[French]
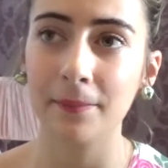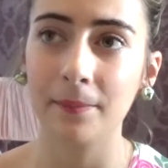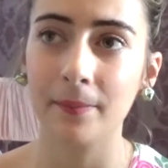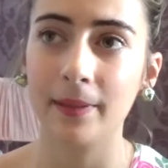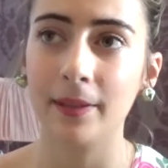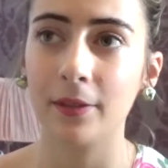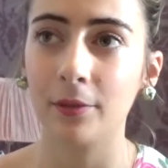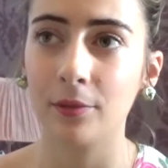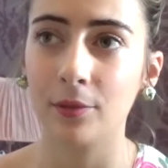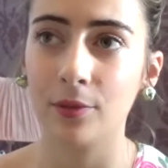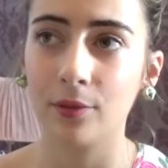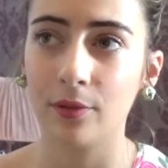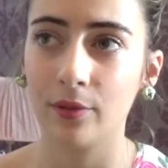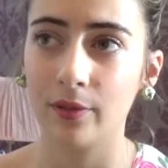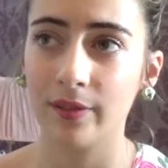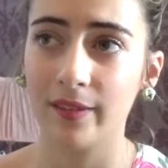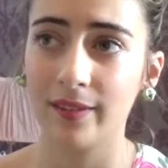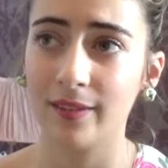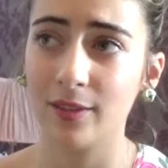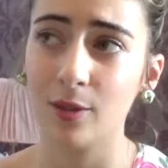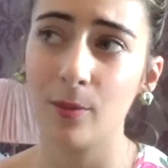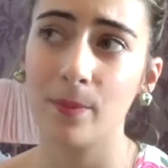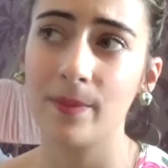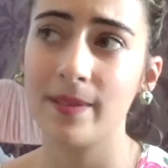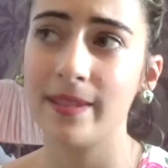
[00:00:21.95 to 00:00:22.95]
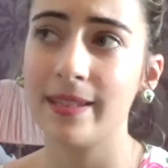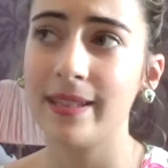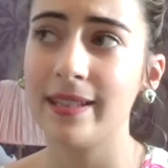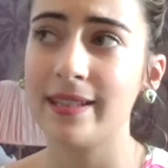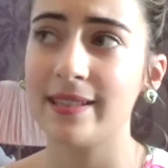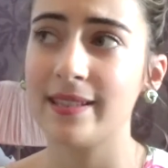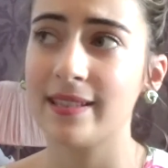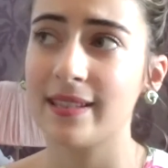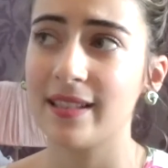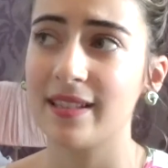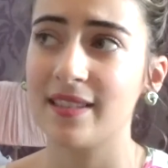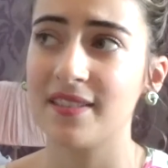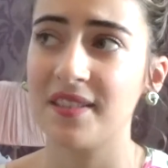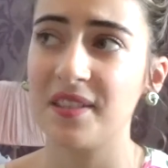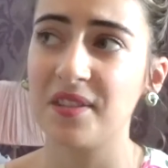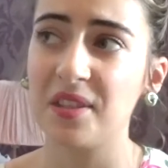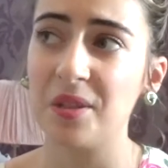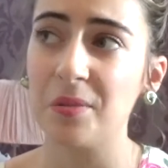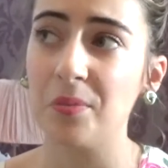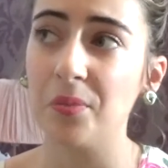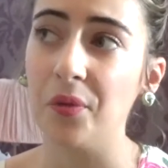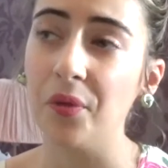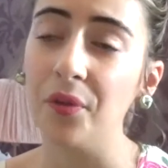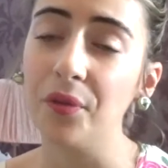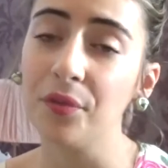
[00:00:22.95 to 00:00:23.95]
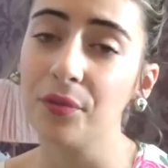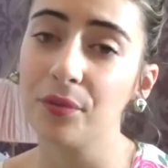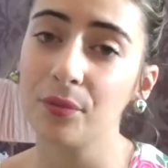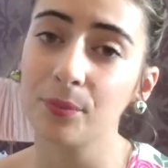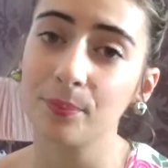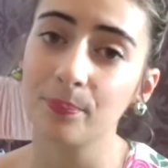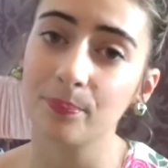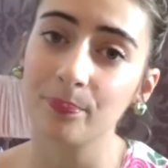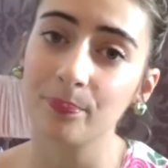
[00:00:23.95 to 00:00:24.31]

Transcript: mais que top 6 c'était bof.